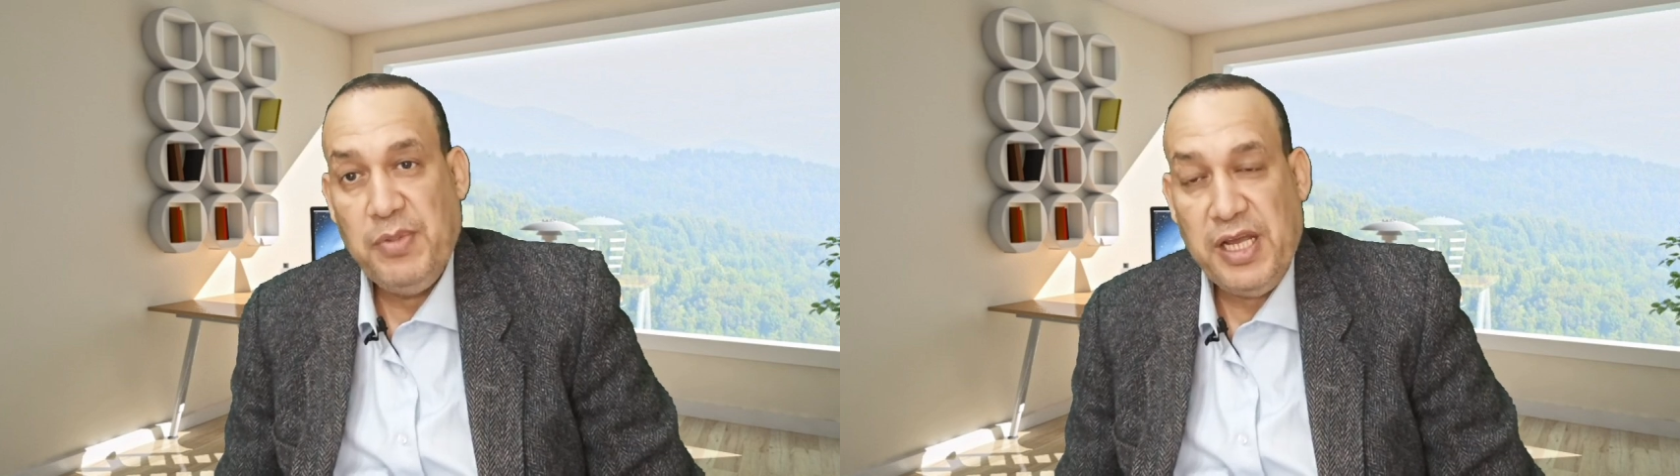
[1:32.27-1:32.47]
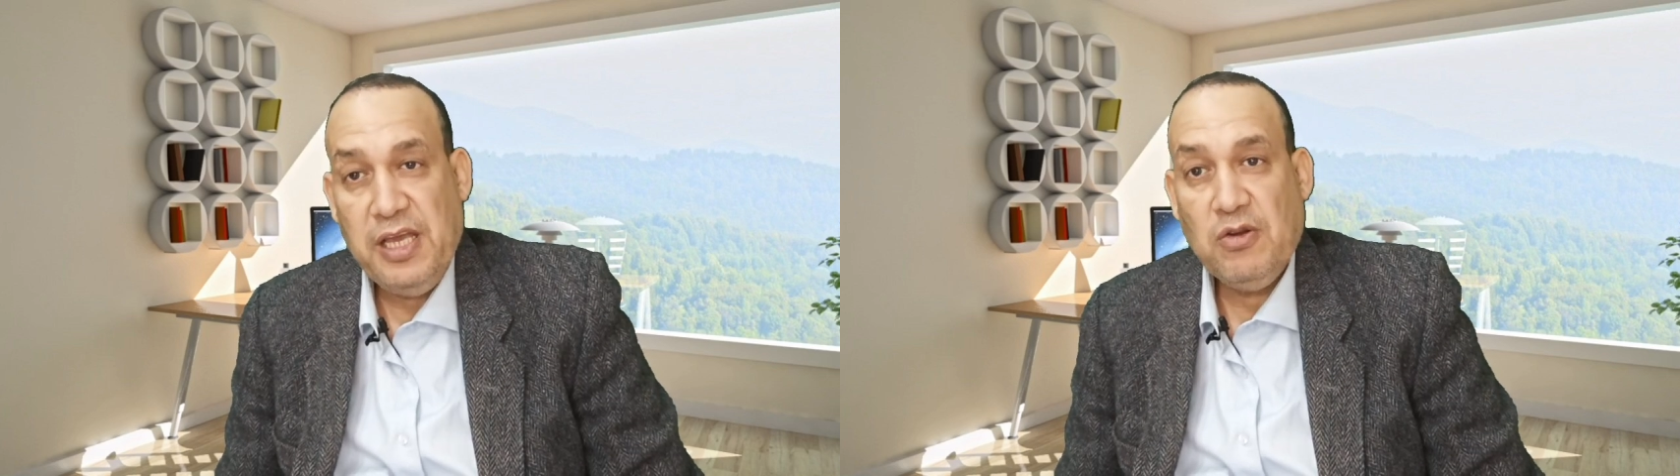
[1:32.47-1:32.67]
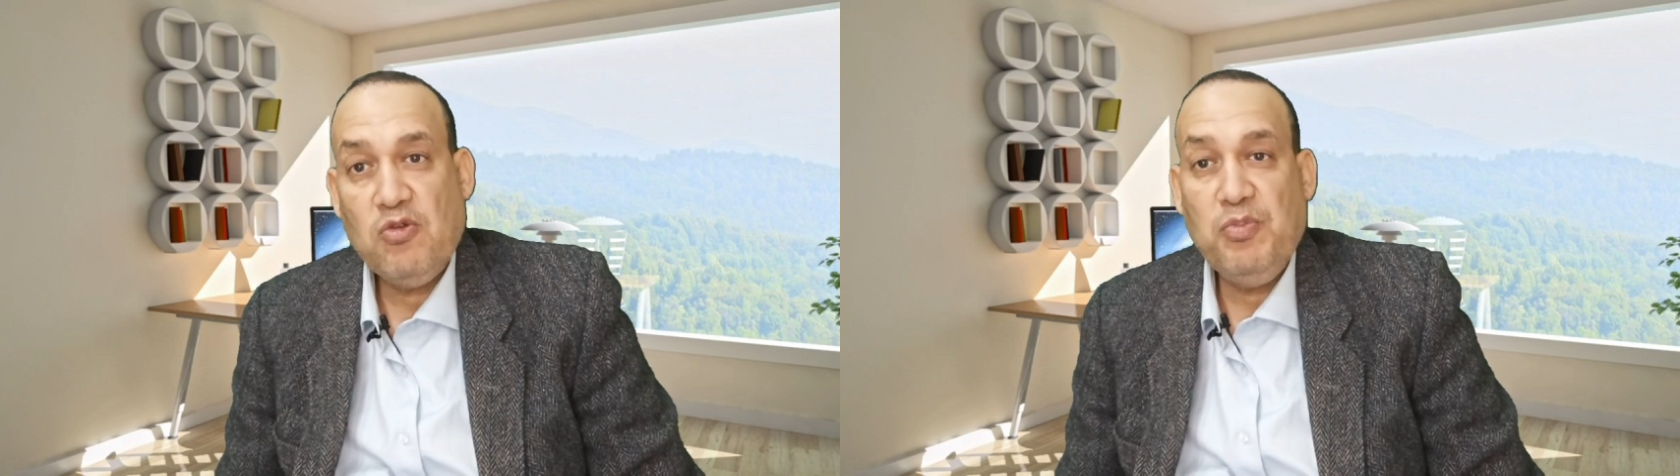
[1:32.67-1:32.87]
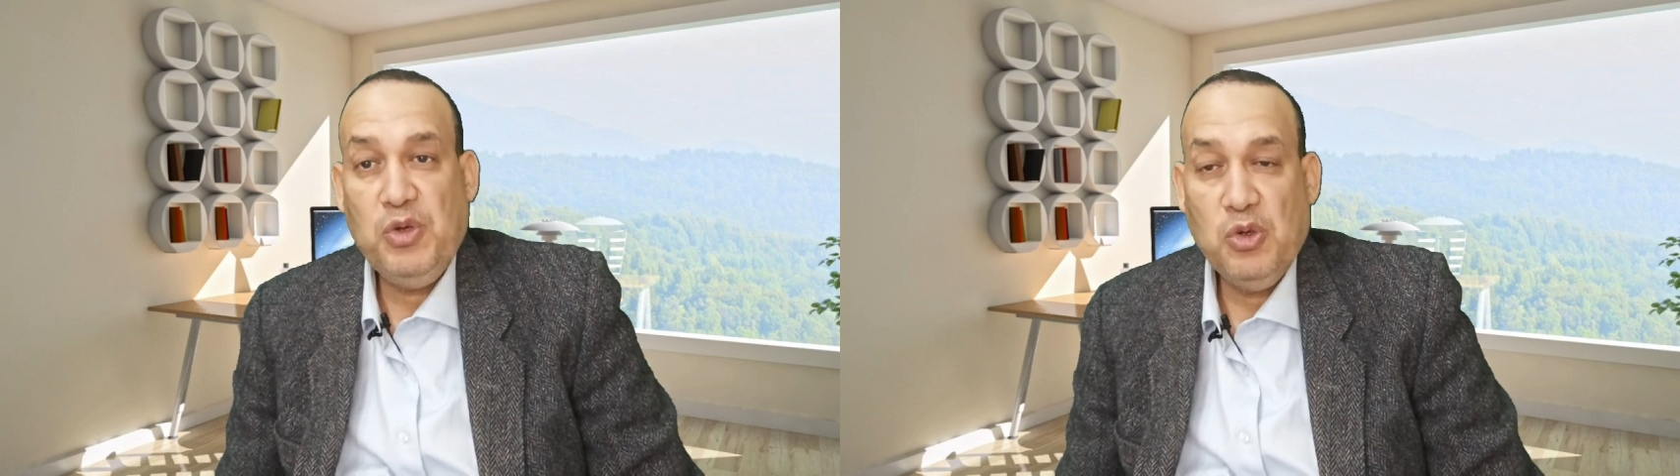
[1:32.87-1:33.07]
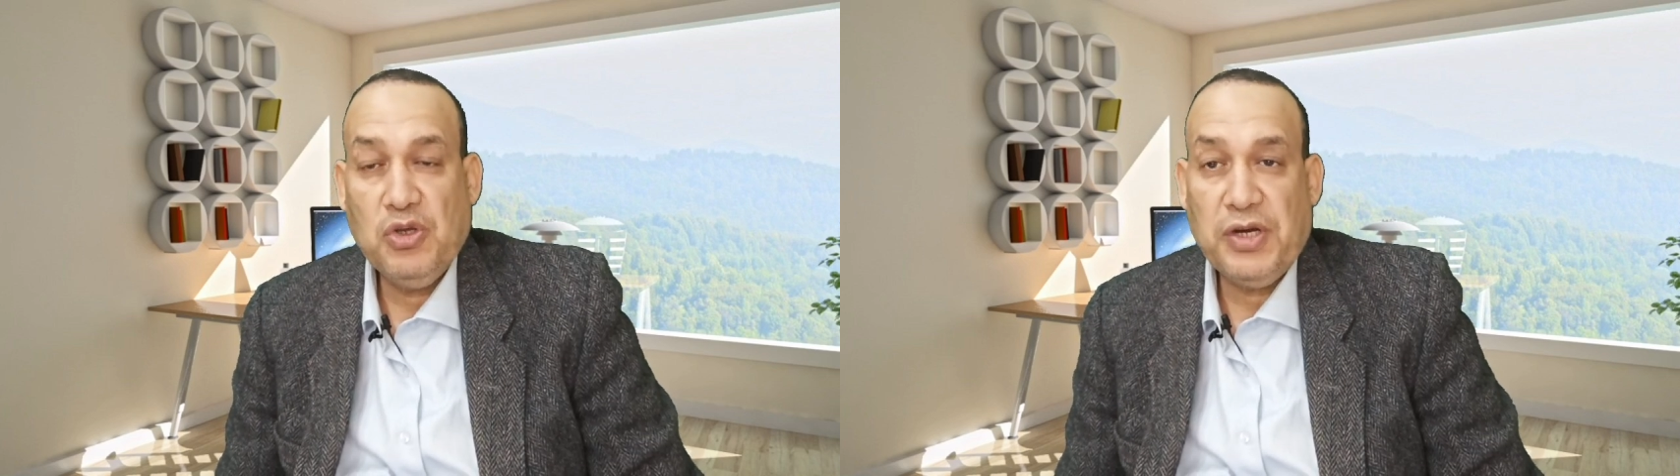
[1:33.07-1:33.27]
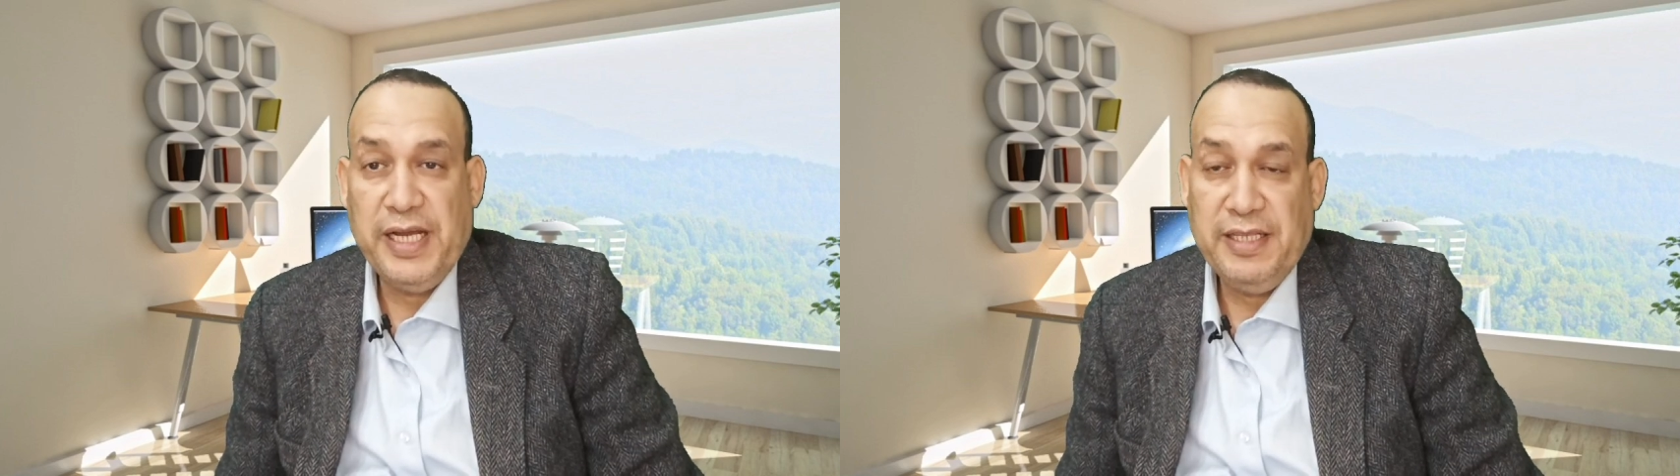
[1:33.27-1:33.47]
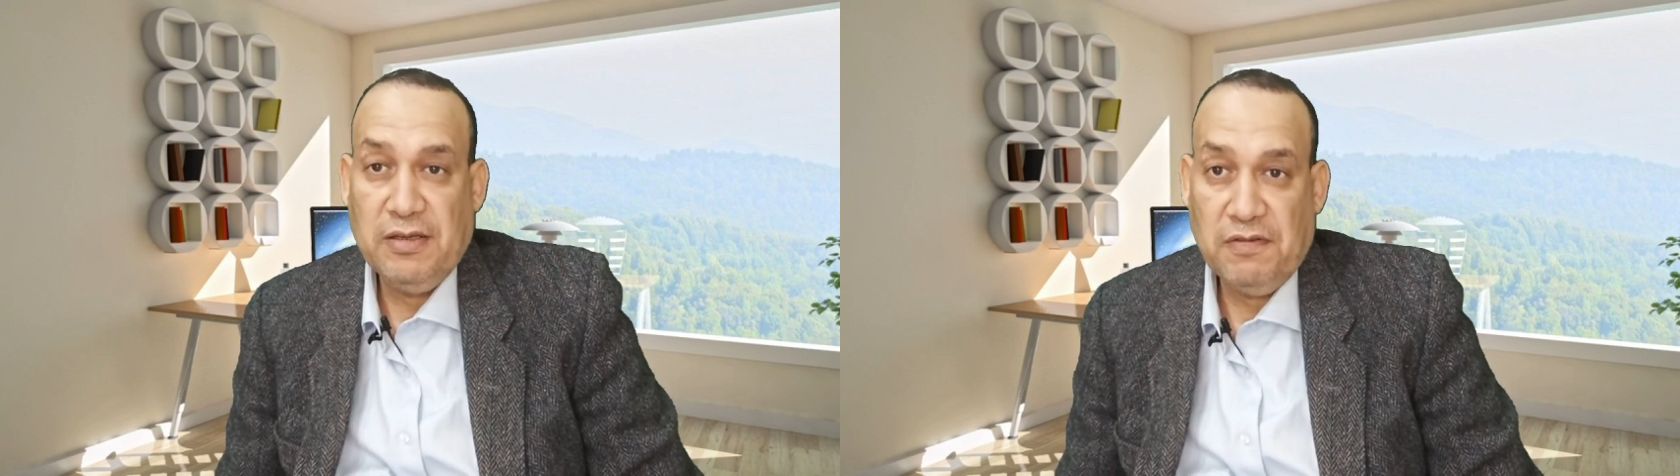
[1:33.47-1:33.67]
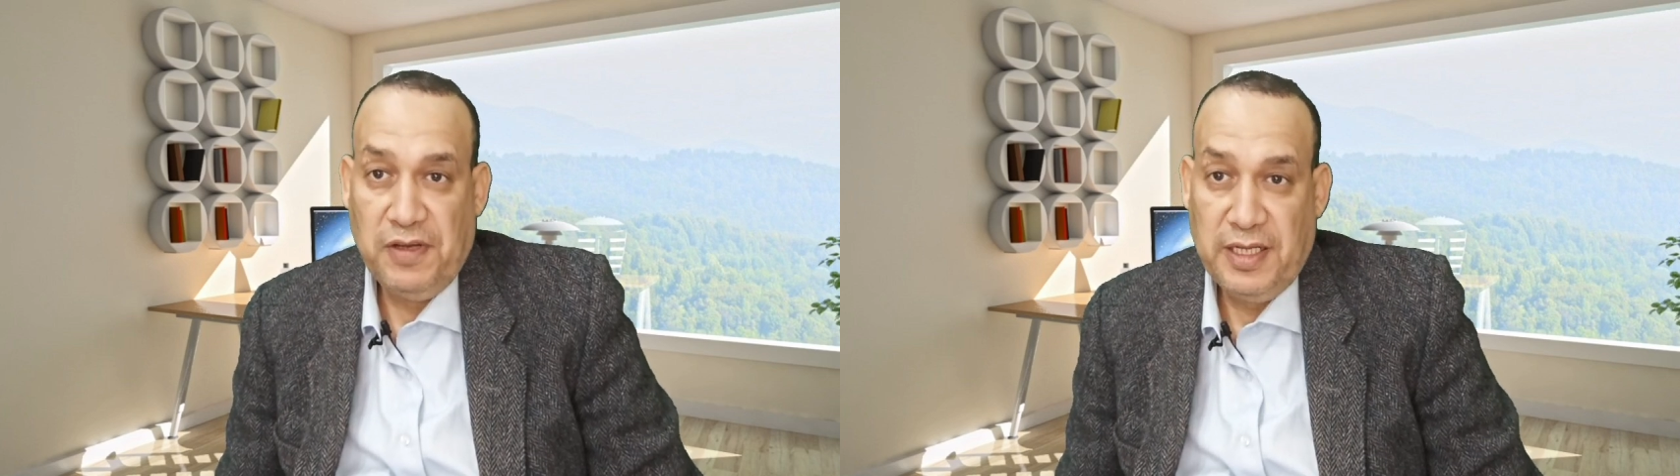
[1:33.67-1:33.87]
برين كمبيوتر
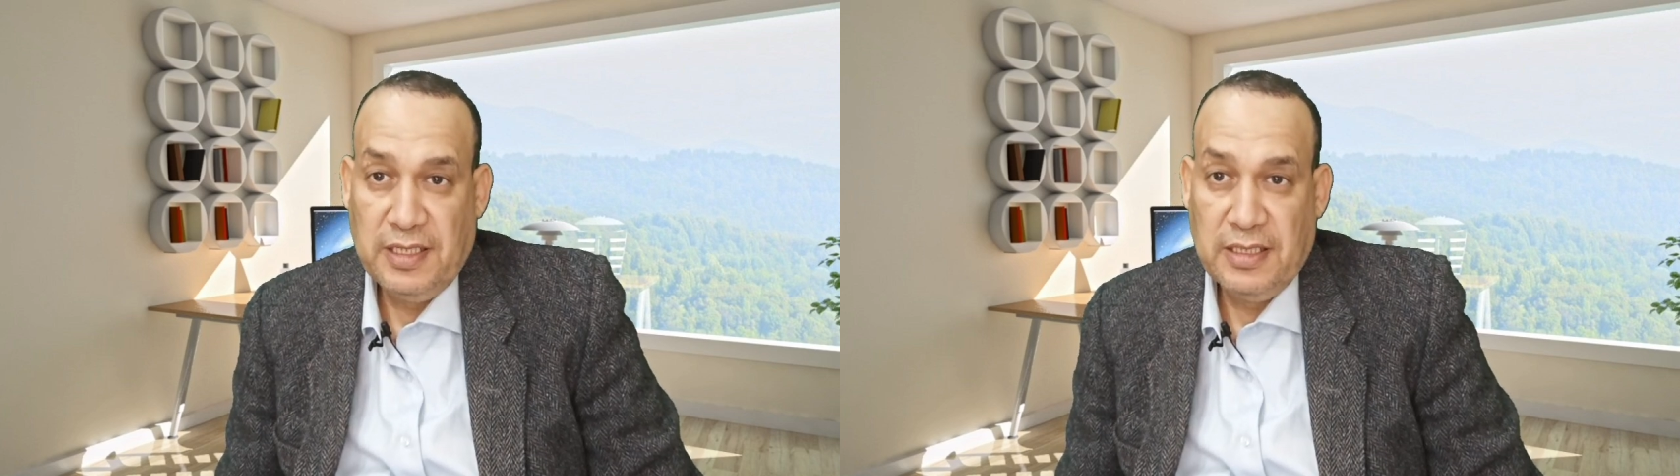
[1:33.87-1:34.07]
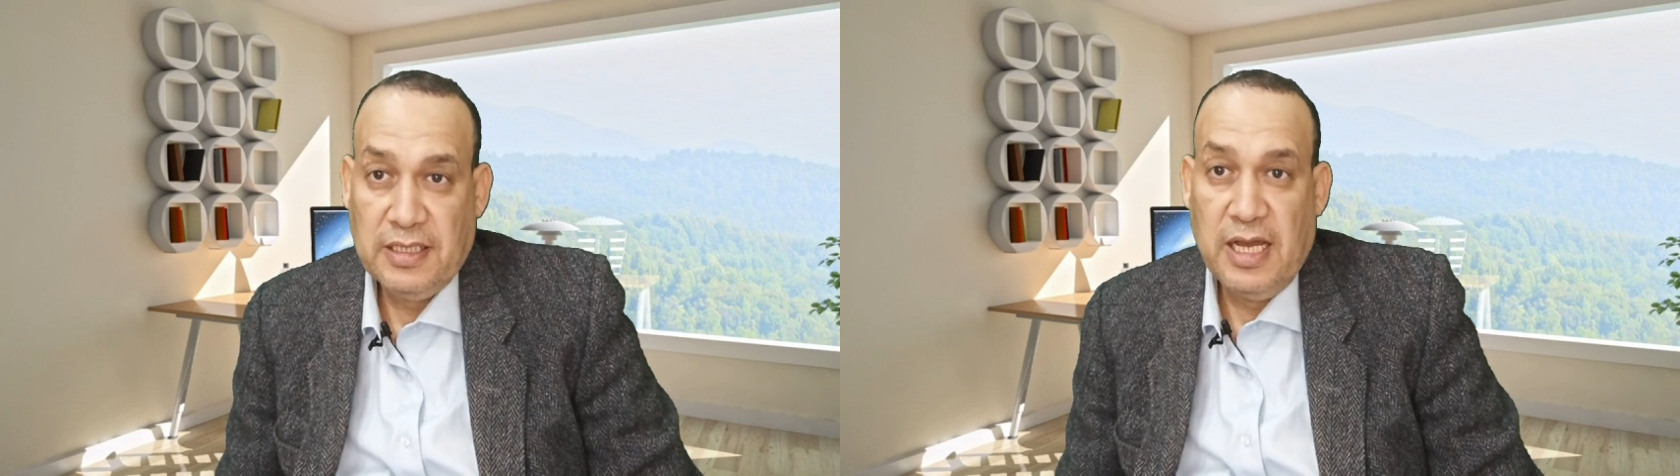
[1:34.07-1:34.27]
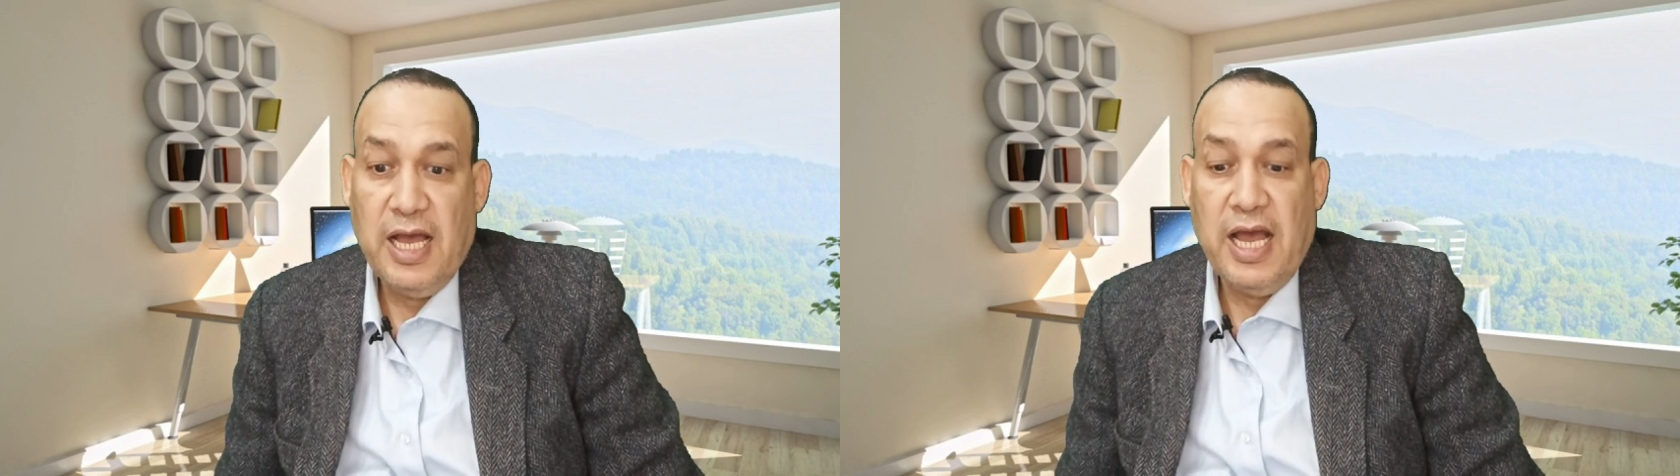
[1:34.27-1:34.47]
انترفيزس